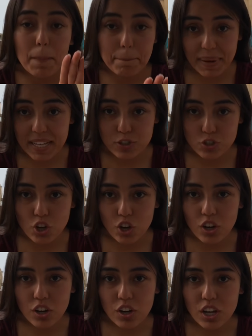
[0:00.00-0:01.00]

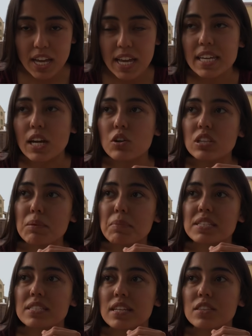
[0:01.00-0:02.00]
pasó y ahorita
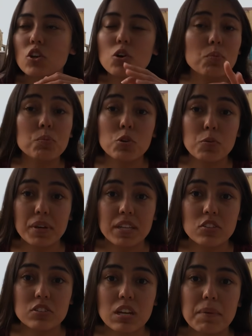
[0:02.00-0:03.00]
me siento muy
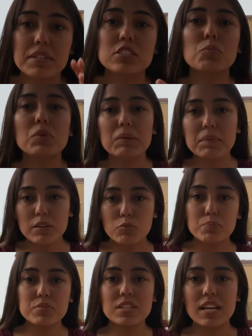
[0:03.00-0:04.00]
bien otra vez, como que me
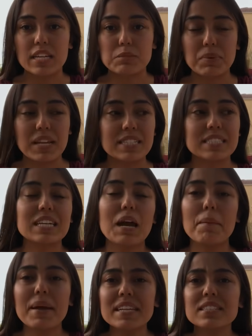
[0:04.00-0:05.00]
puse las pilas, dije,
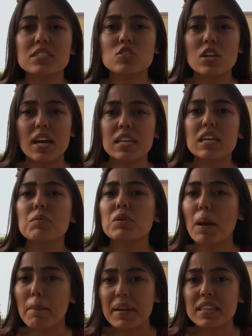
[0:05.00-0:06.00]
a ver, yo estoy aquí,
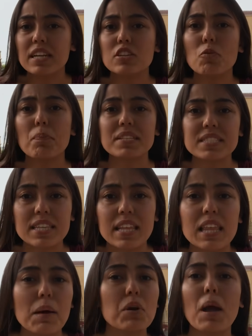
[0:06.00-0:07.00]
voy a aprender, no pasa
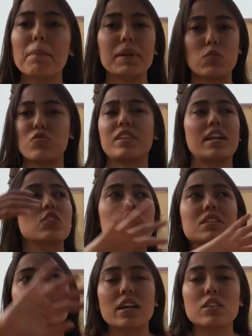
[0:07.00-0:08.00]
nada, voy a preguntar
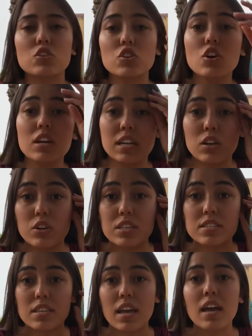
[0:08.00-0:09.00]
dónde está todo y lo
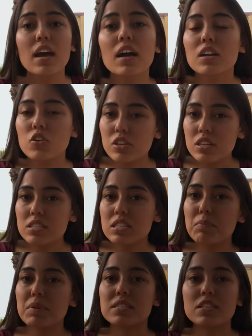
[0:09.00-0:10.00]
hice. Lo
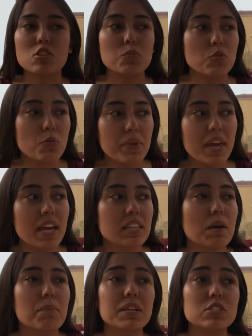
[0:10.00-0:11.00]
hice, me siento muy
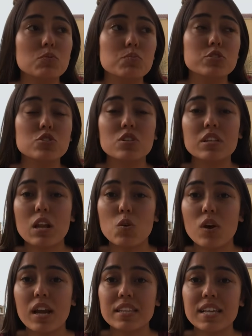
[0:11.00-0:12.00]
bien, aprecio mucho en el
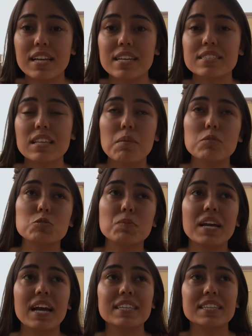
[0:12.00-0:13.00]
lugar en el que estamos,
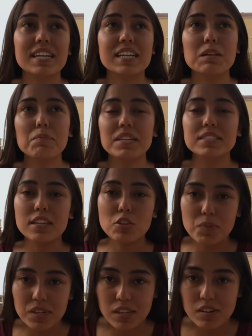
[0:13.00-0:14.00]
me encanta el clima y ya
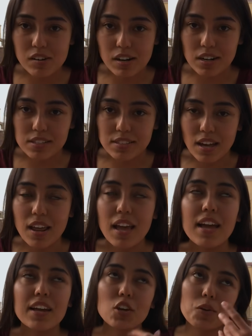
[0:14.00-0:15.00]
no me quiero regresar,
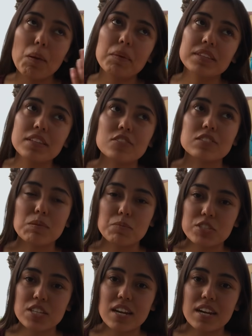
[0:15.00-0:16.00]
que obviamente nos
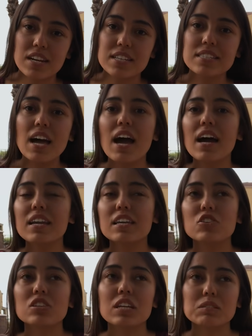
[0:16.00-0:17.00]
tenemos que regresar
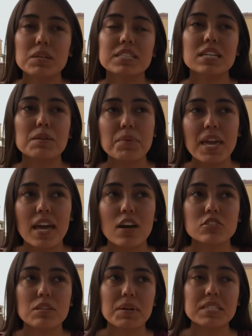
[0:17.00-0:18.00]
y otra vez va a ser bien,
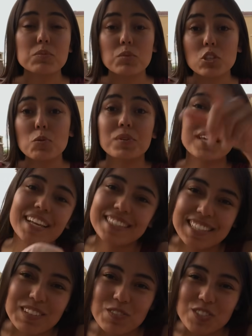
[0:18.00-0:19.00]
o sea, va a ser bueno porque ya
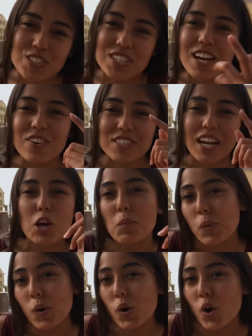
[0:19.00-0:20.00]
tenemos, o sea,
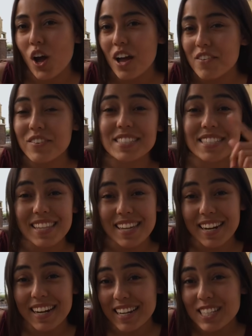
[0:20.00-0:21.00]
como fecha de
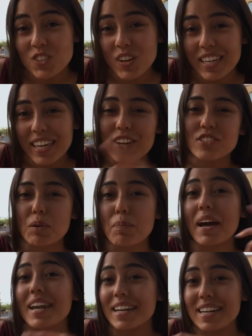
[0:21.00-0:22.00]
regreso aquí, o sea,
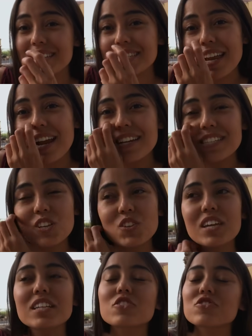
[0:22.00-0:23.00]
para regresar a
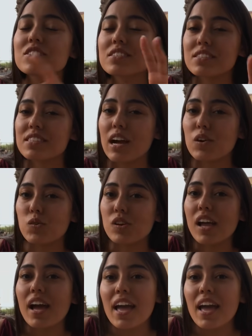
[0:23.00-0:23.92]
Arizona, entonces está cool.